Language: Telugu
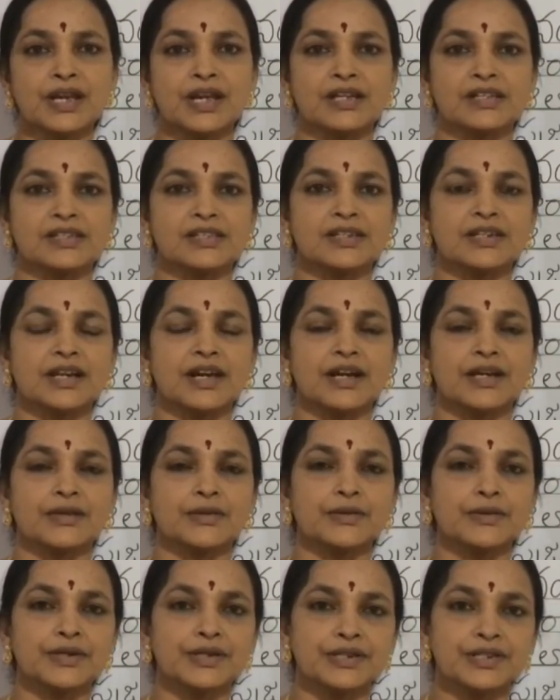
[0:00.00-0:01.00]
శాస్త్రి
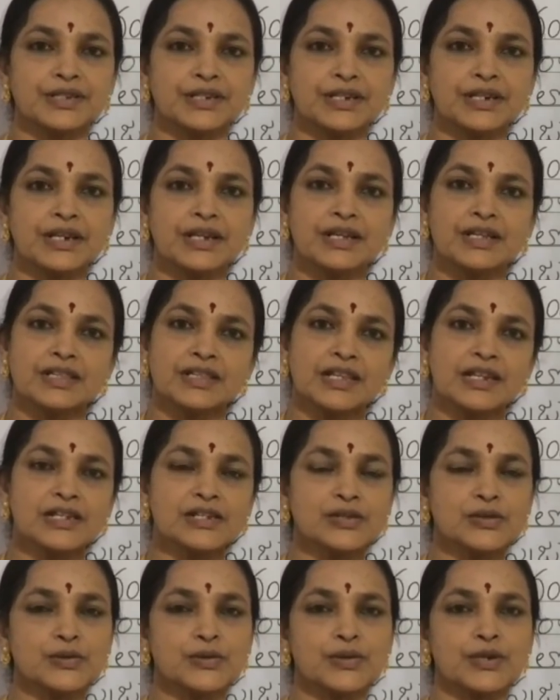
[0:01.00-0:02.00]
గారి గురించి
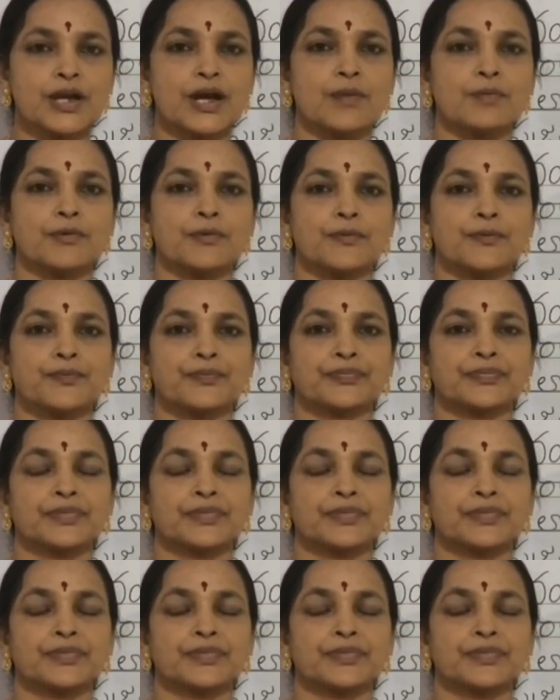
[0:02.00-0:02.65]
తెలుసుకున్నాము